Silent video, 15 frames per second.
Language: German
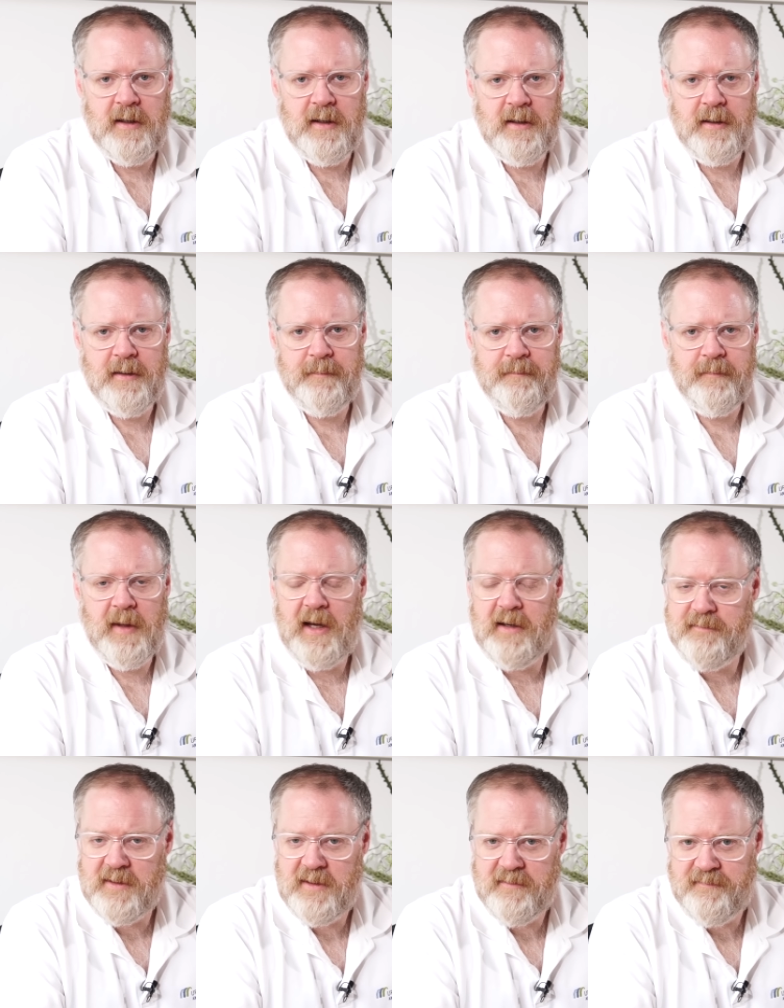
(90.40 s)
ähm,
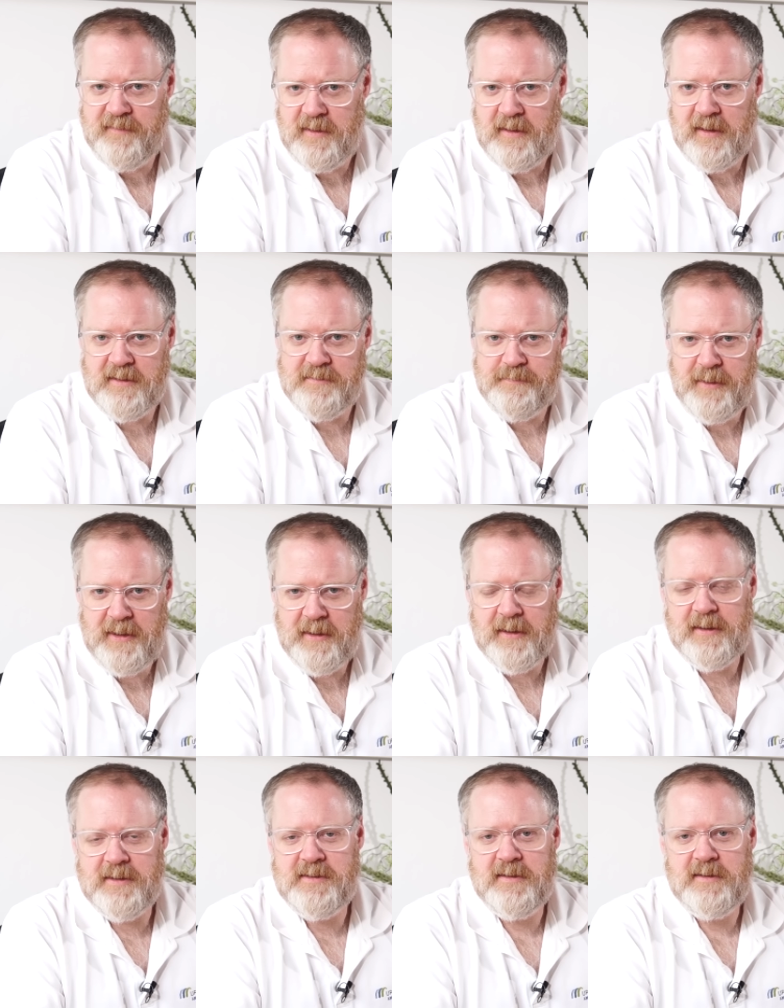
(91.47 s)
Avanafil als
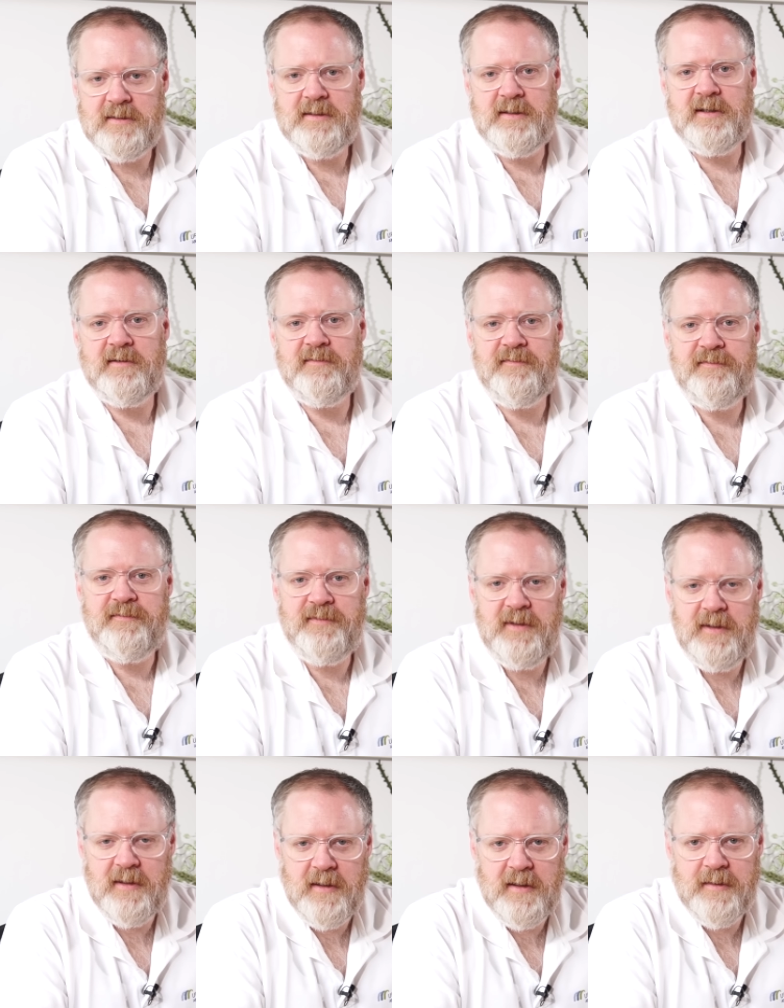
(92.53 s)
Pedra, das sind die
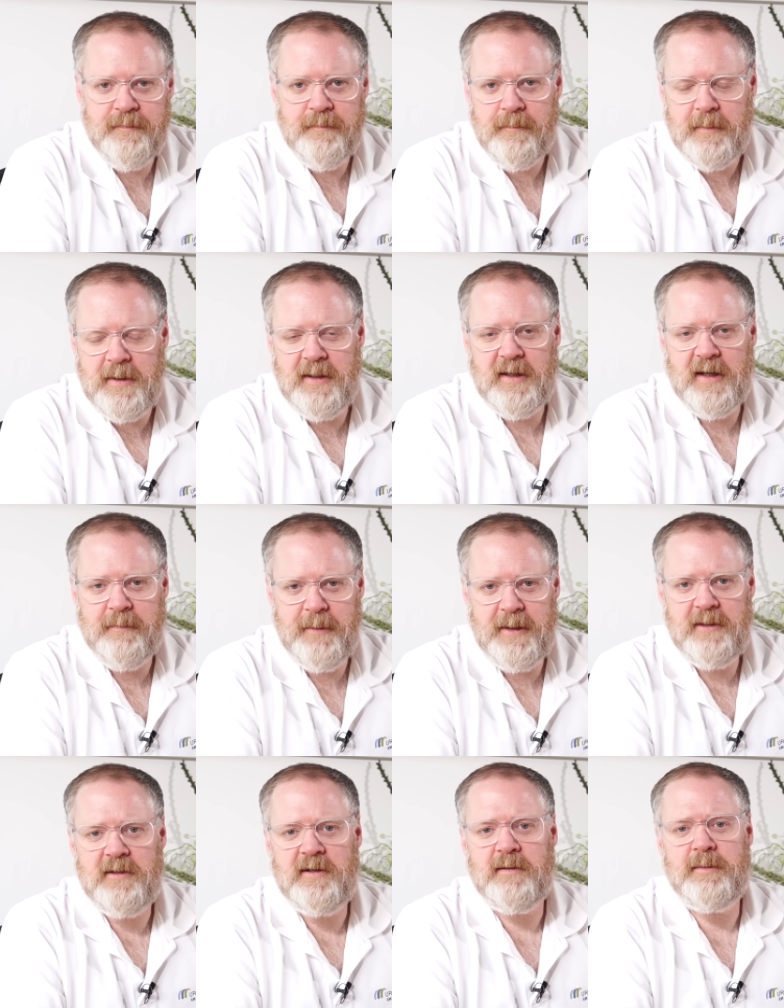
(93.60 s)
vier
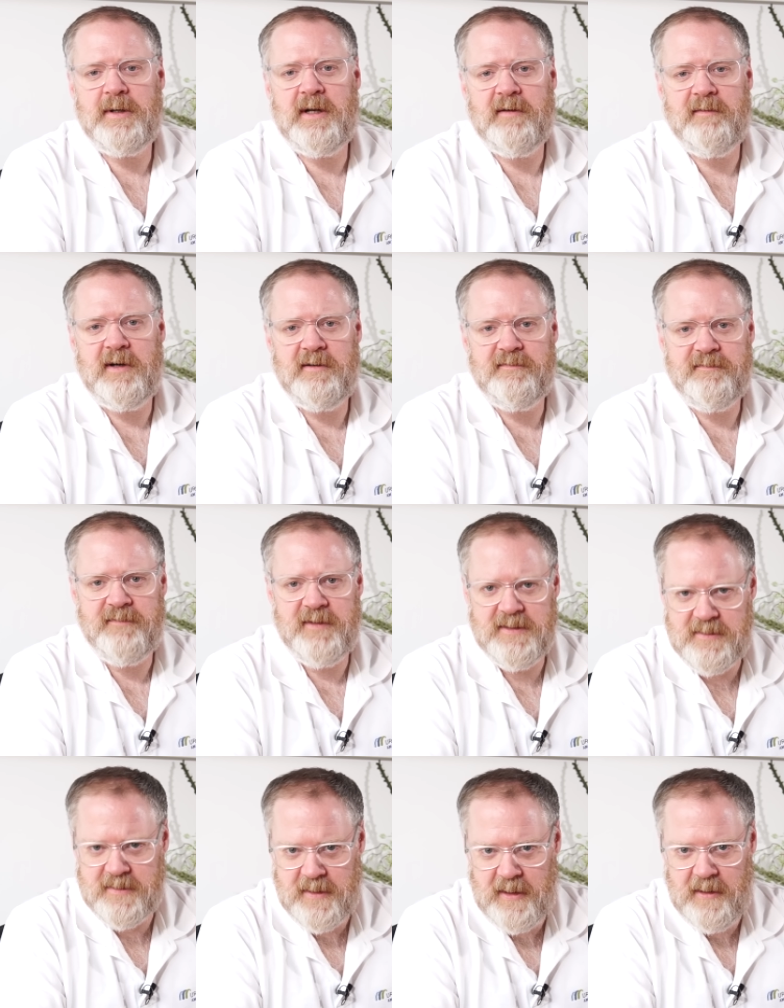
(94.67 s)
Medikamente, die mittlerweile
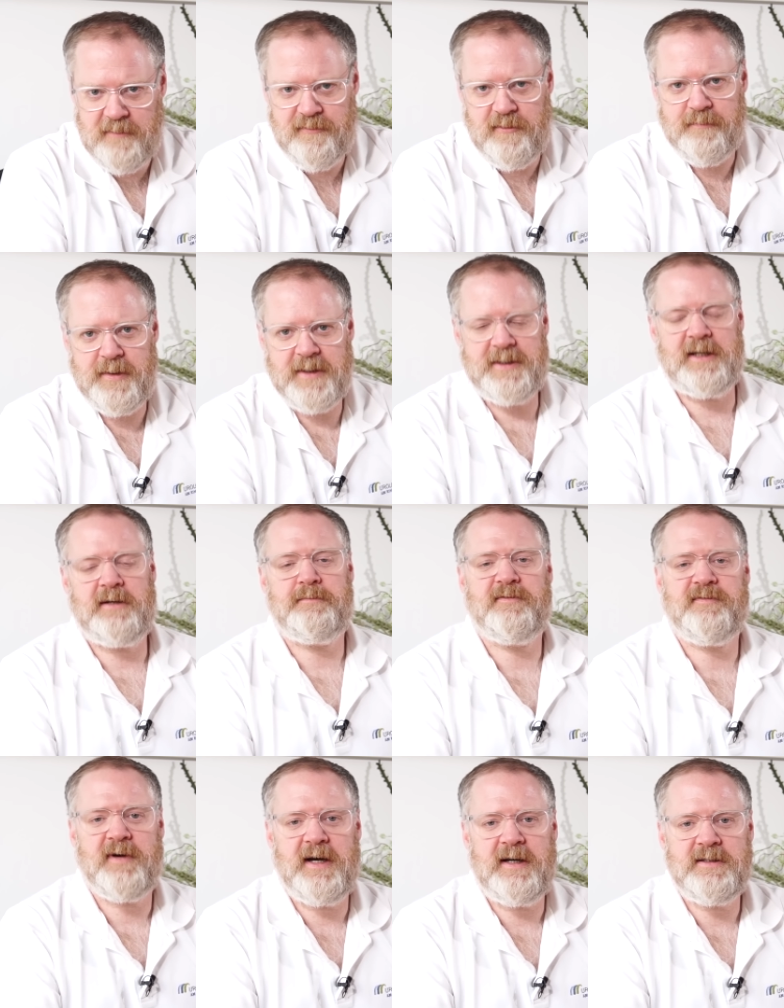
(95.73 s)
fast alle vom Patent
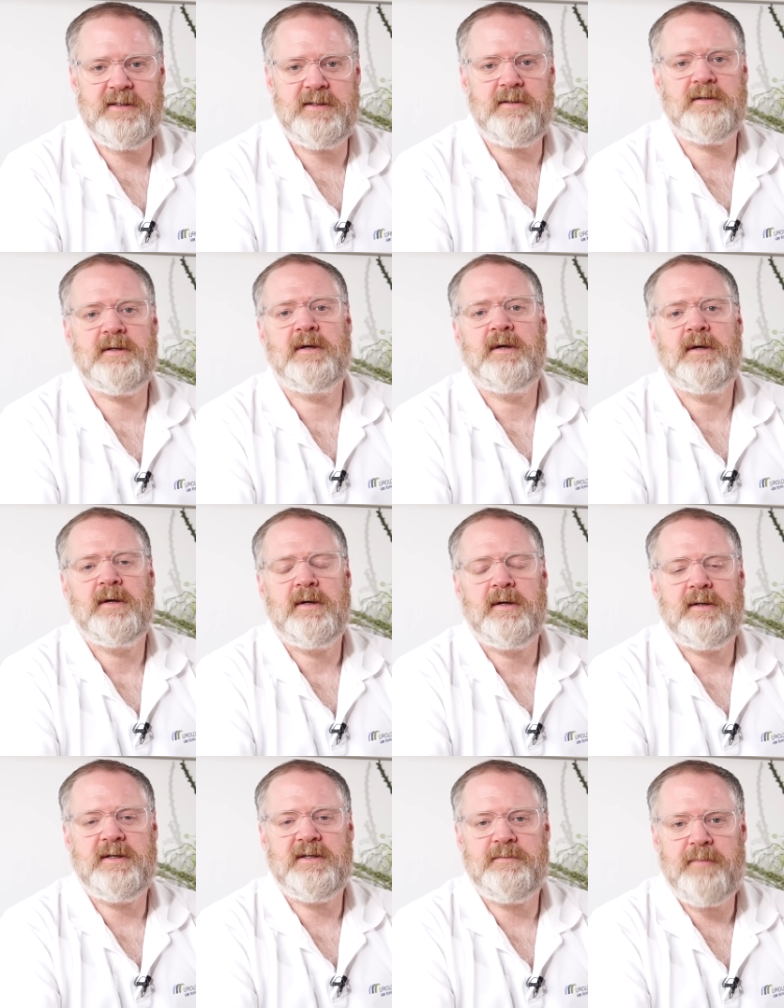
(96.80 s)
befreit sind.
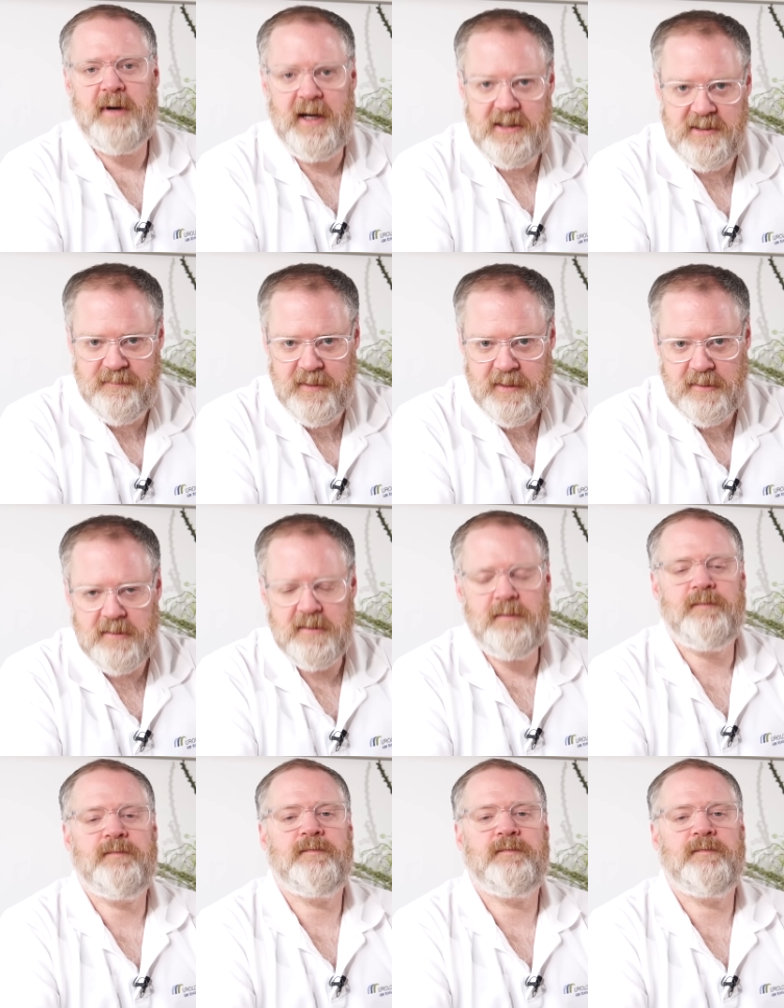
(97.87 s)
Die sind preiswert,